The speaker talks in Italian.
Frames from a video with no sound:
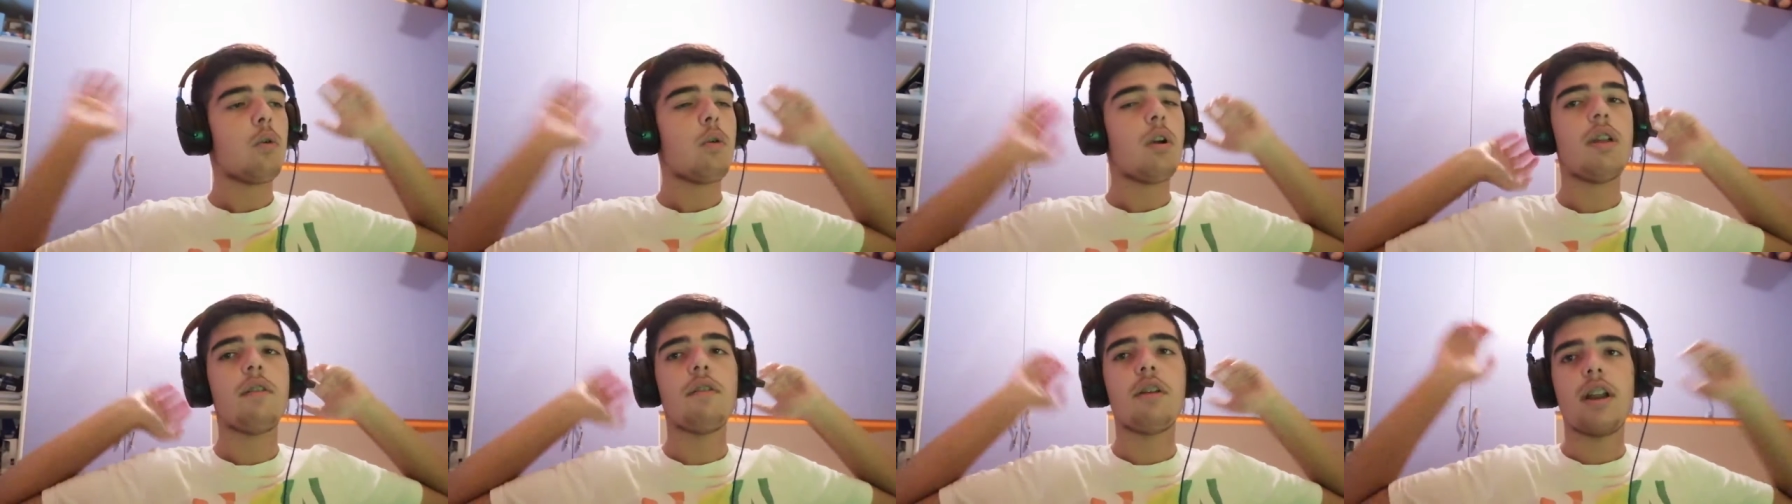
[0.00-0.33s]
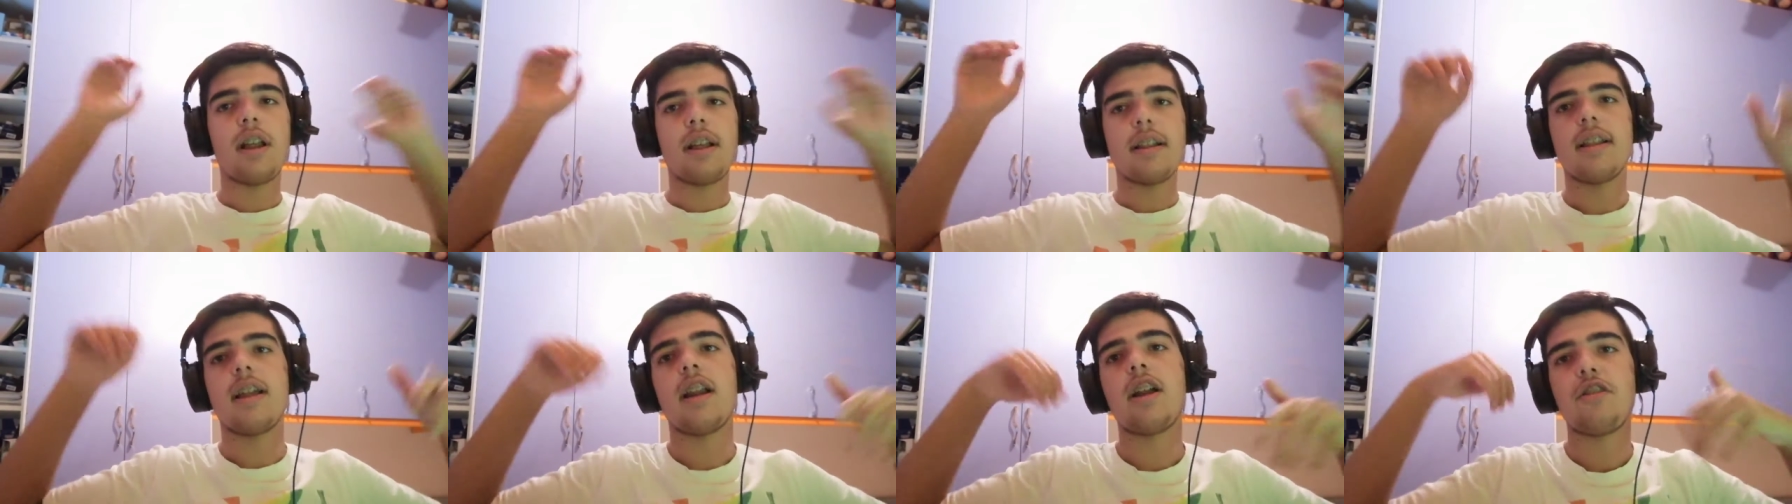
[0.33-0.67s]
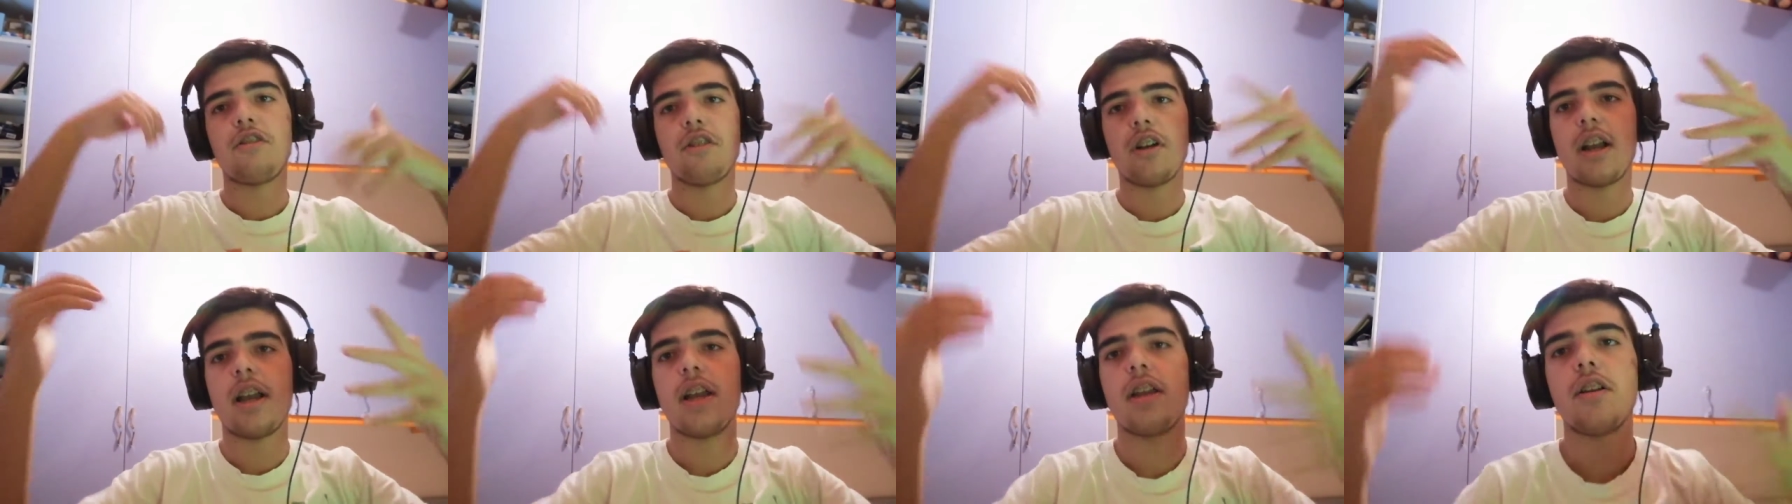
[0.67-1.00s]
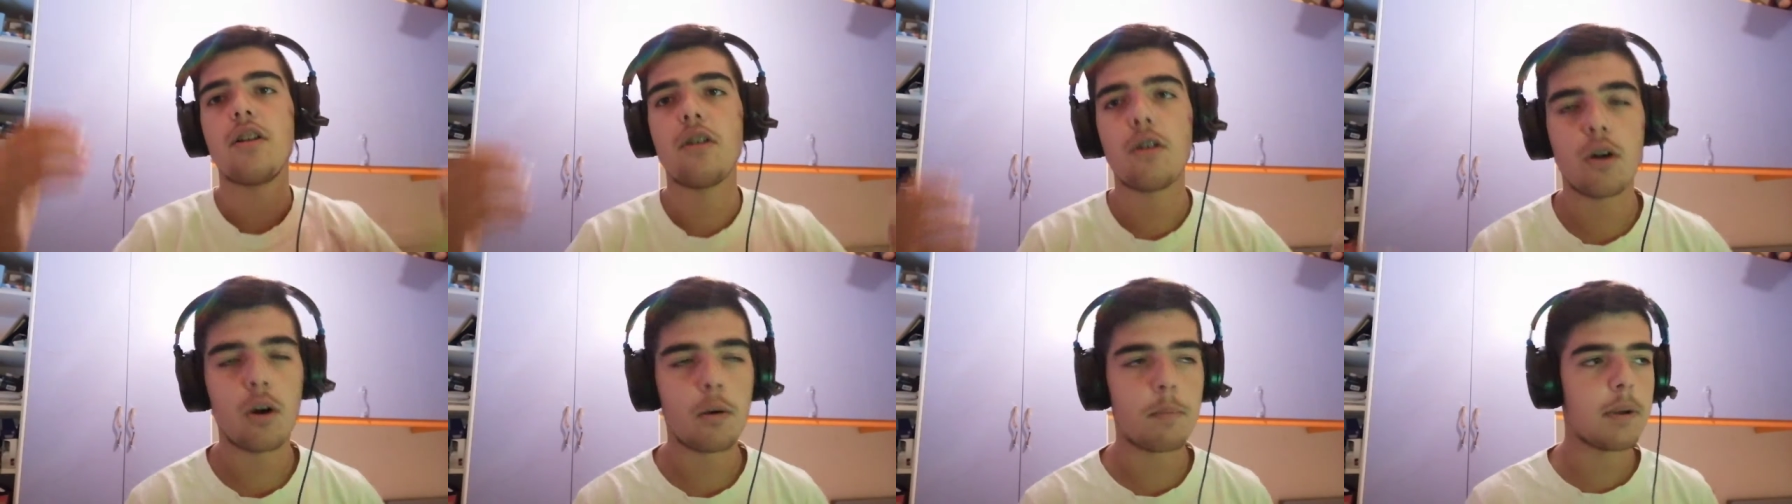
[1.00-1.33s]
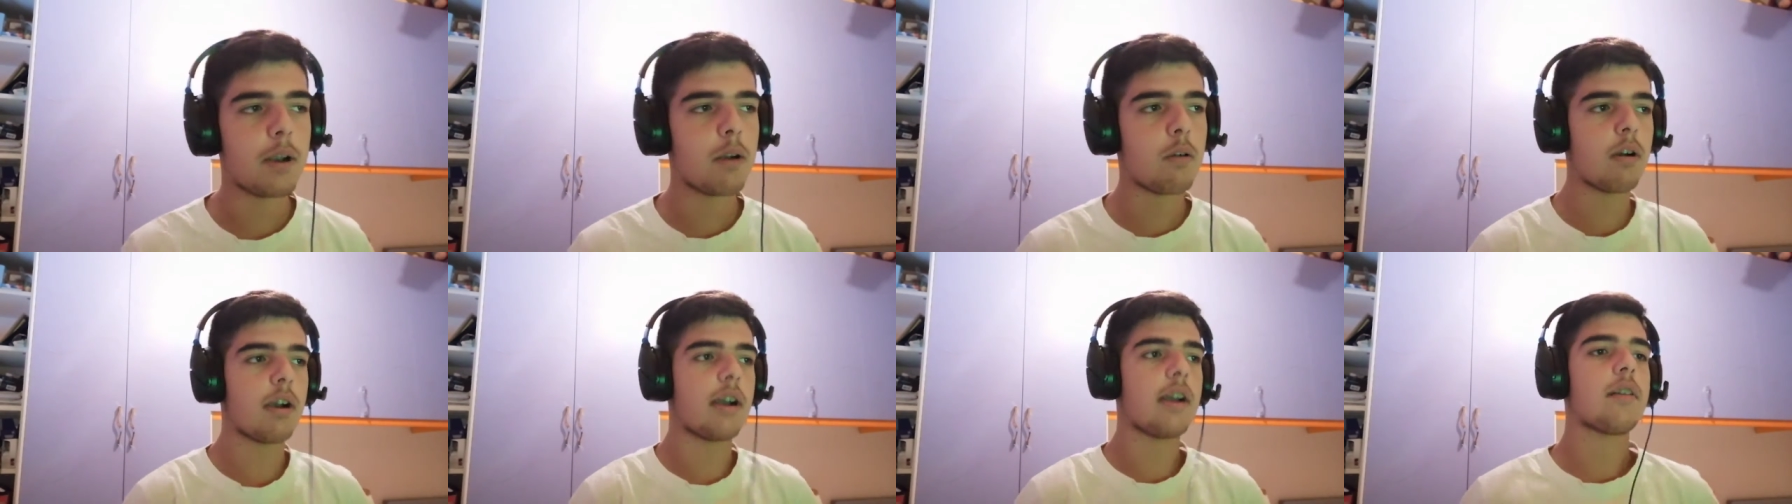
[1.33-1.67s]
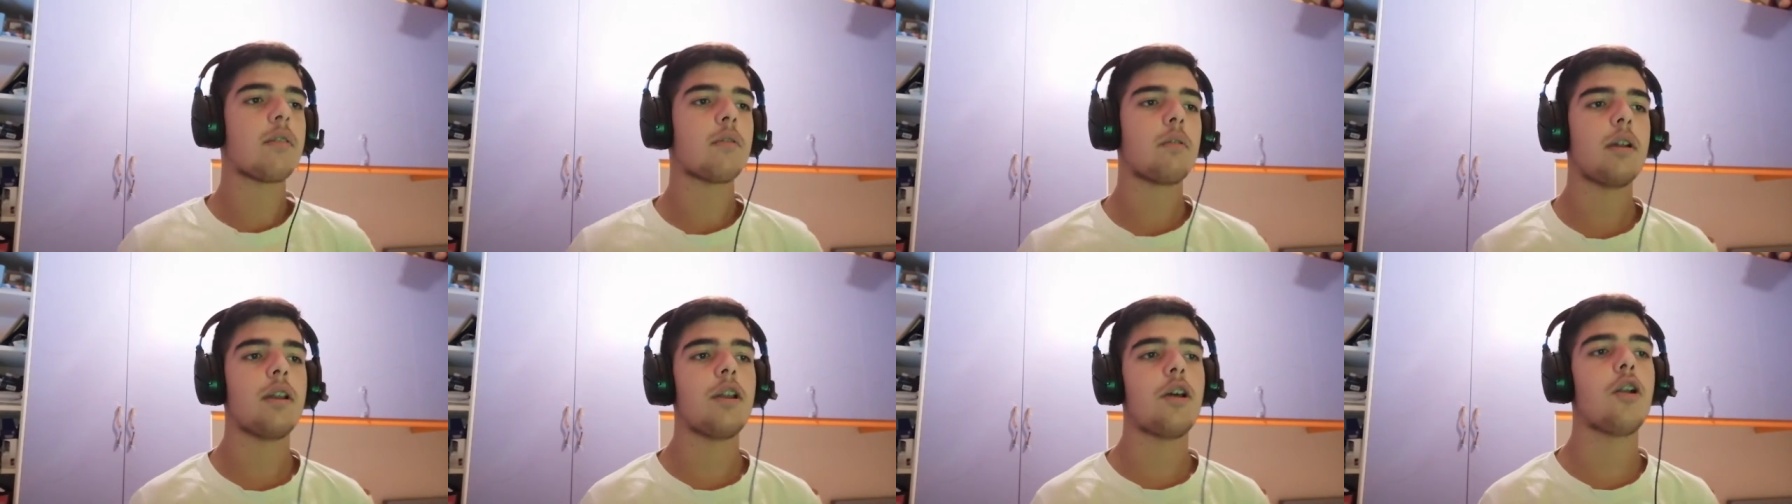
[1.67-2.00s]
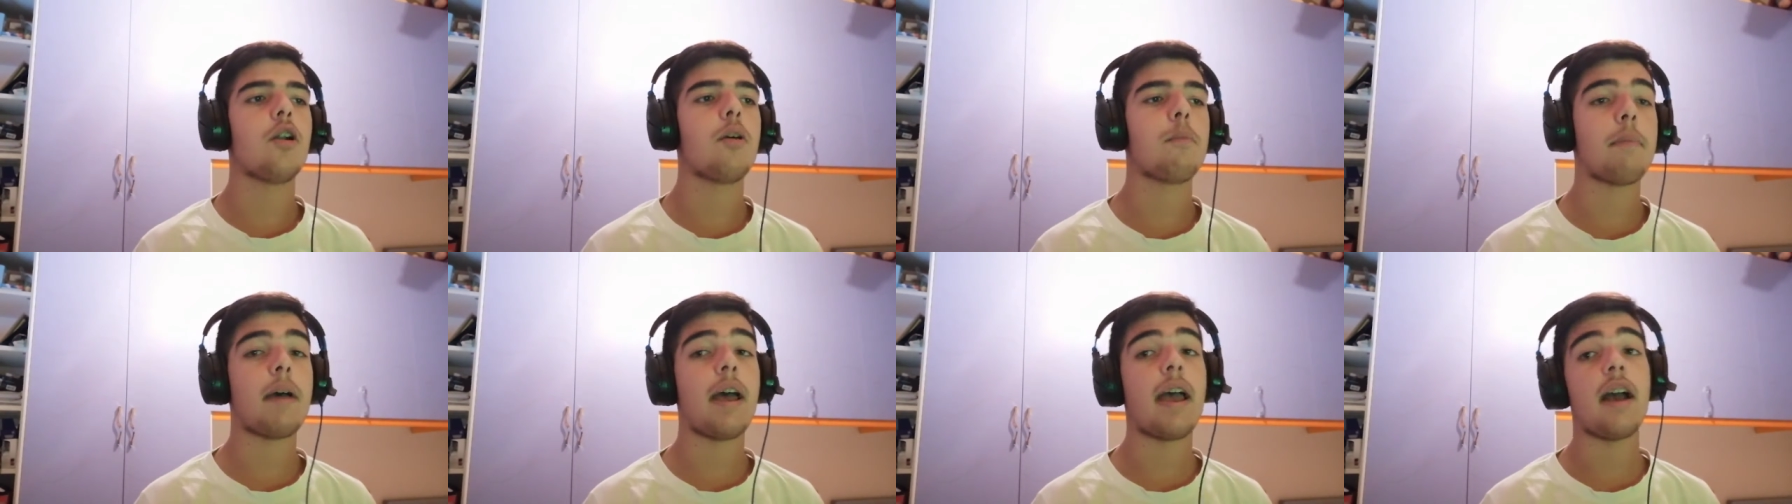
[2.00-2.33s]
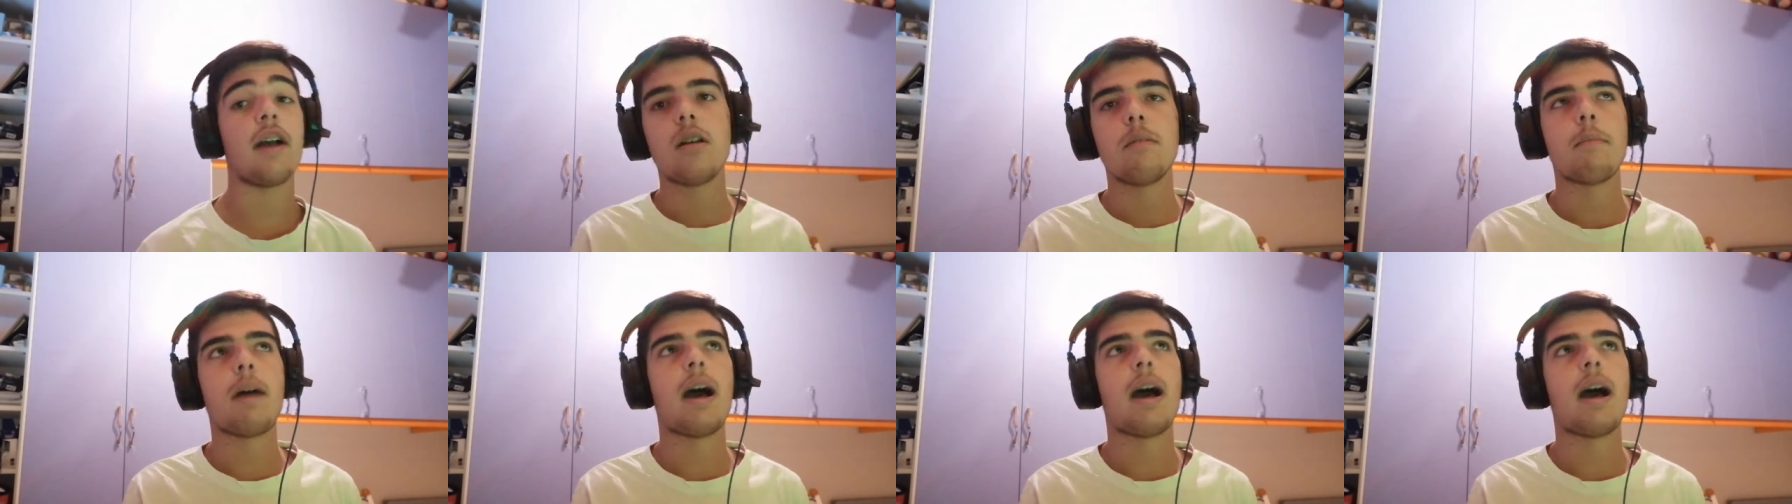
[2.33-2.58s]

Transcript: Quindi vorrei andare a giocare in Europa, in qualche squadra europea.